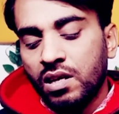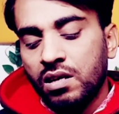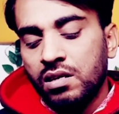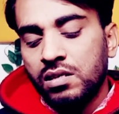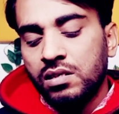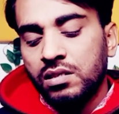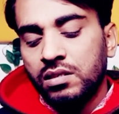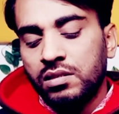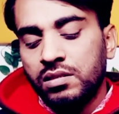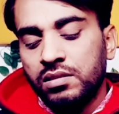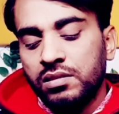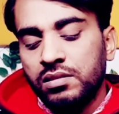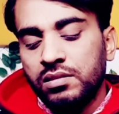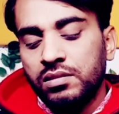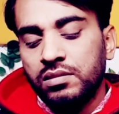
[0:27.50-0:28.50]
आ,
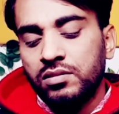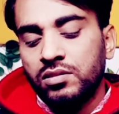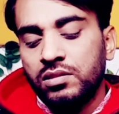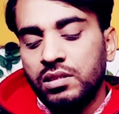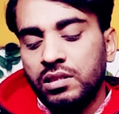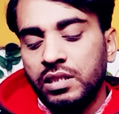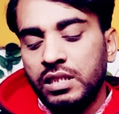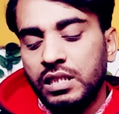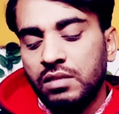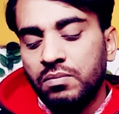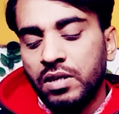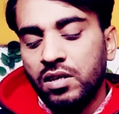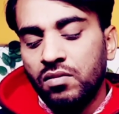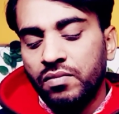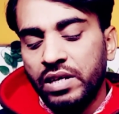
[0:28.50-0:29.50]
ये देख
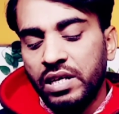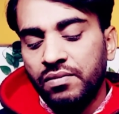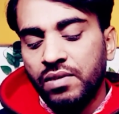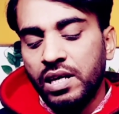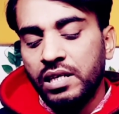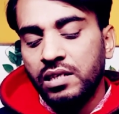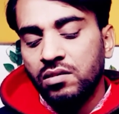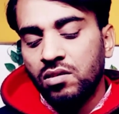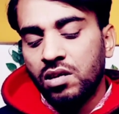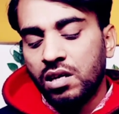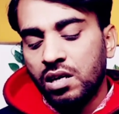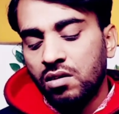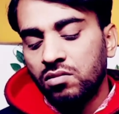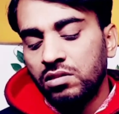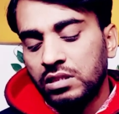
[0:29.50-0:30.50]
पा रहे हो वेरीफाई योर
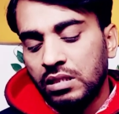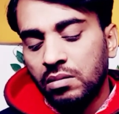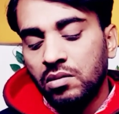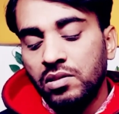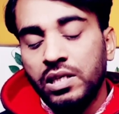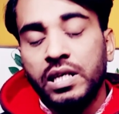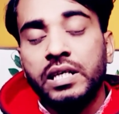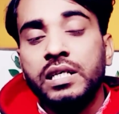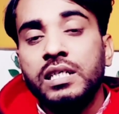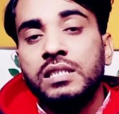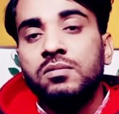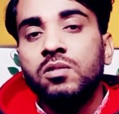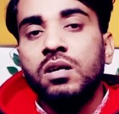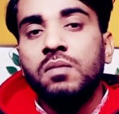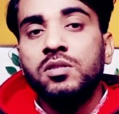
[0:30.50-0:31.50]
अकाउंट इसका मतलब ये है कि इस
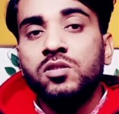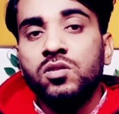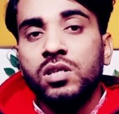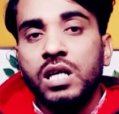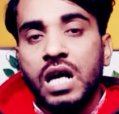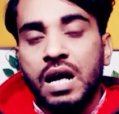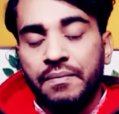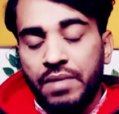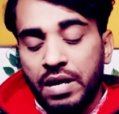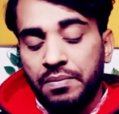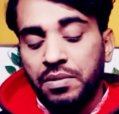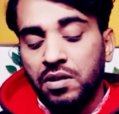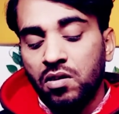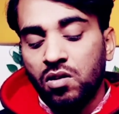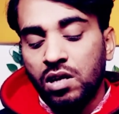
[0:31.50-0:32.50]
मोबाइल में जो है एफ आर पी
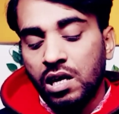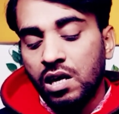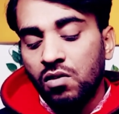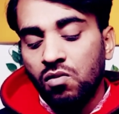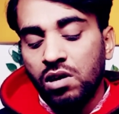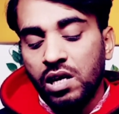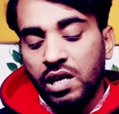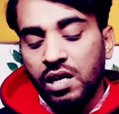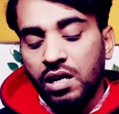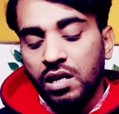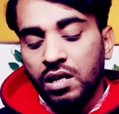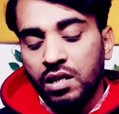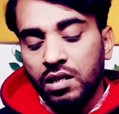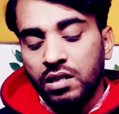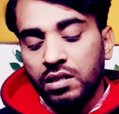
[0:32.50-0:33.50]
लॉक लगा हुआ है
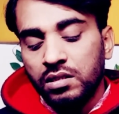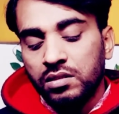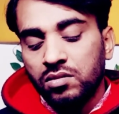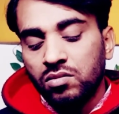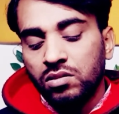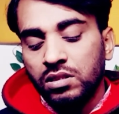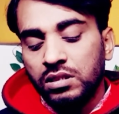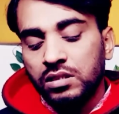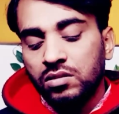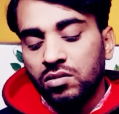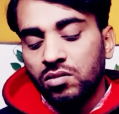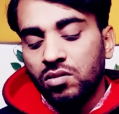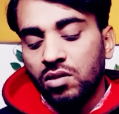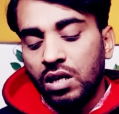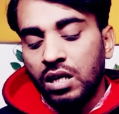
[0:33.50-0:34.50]
तो इसको
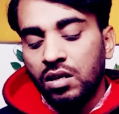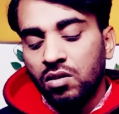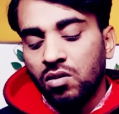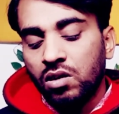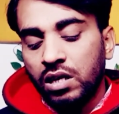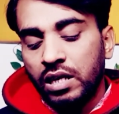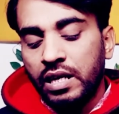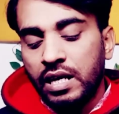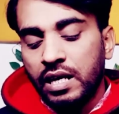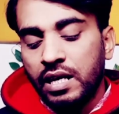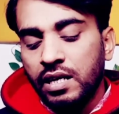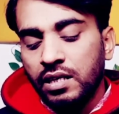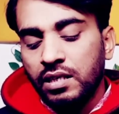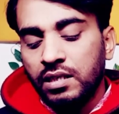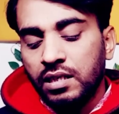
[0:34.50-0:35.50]
अनलॉक करना है
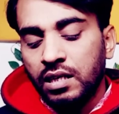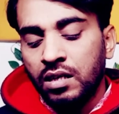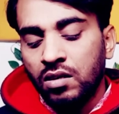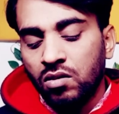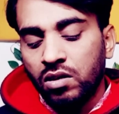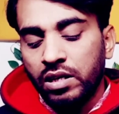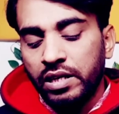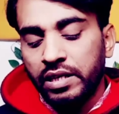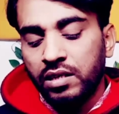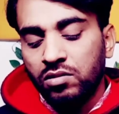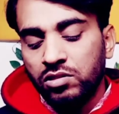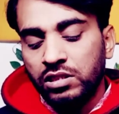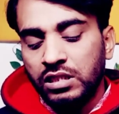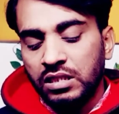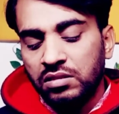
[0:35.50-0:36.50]
अनलॉक करने का
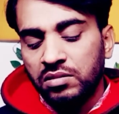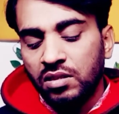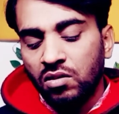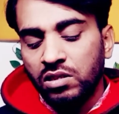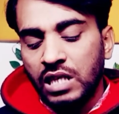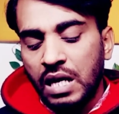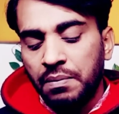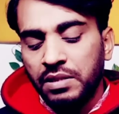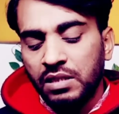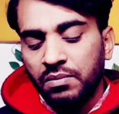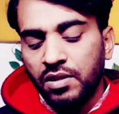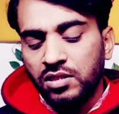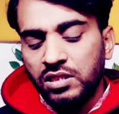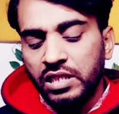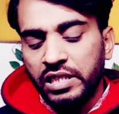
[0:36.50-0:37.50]
कुछ स्टेस होता हूँ यहाँ पर देख पा
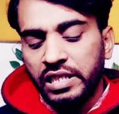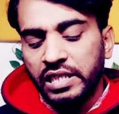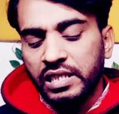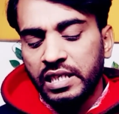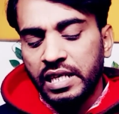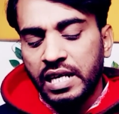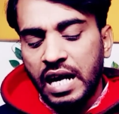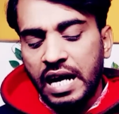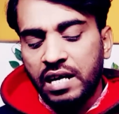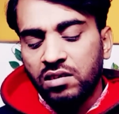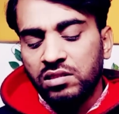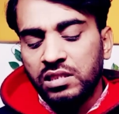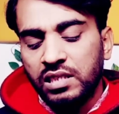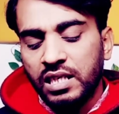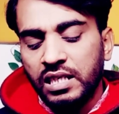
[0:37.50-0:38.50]
रहे सेटिंग का एक आइकन
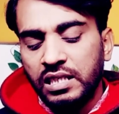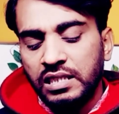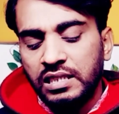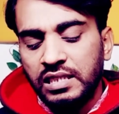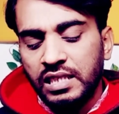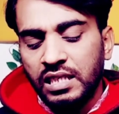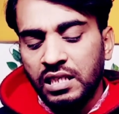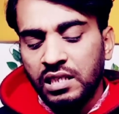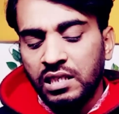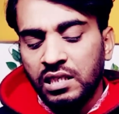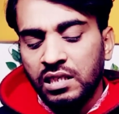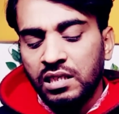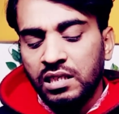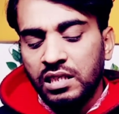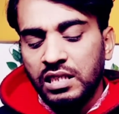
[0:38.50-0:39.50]
दिख रहा है नीचे
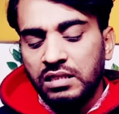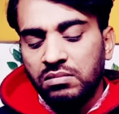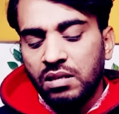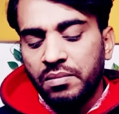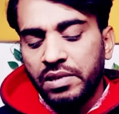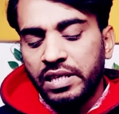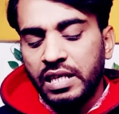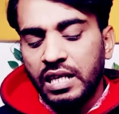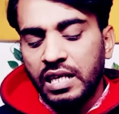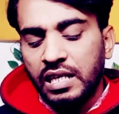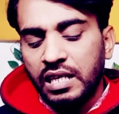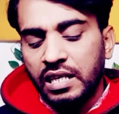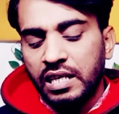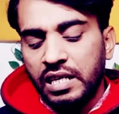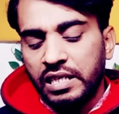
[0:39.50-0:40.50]
इसमें हमें क्लिक
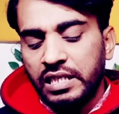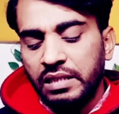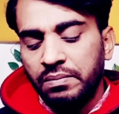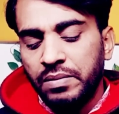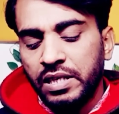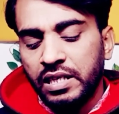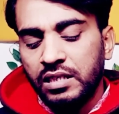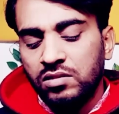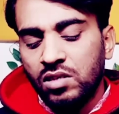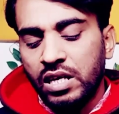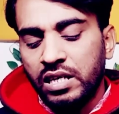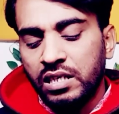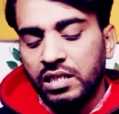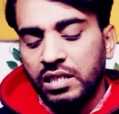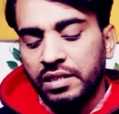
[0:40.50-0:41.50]
करना है कीपैड का जो
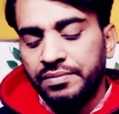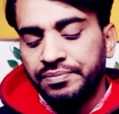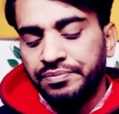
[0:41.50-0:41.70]
आइकन है